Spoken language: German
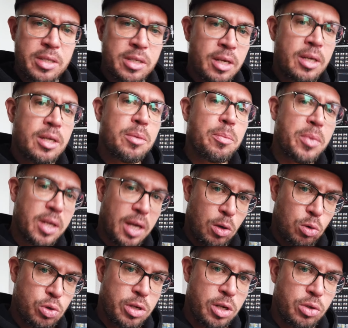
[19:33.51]
Bit mit
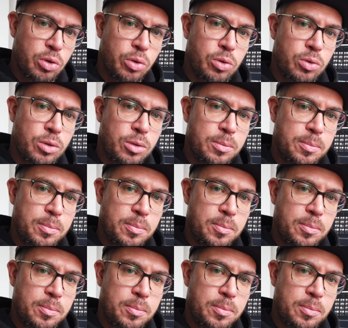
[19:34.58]
Rauschunterdrückung.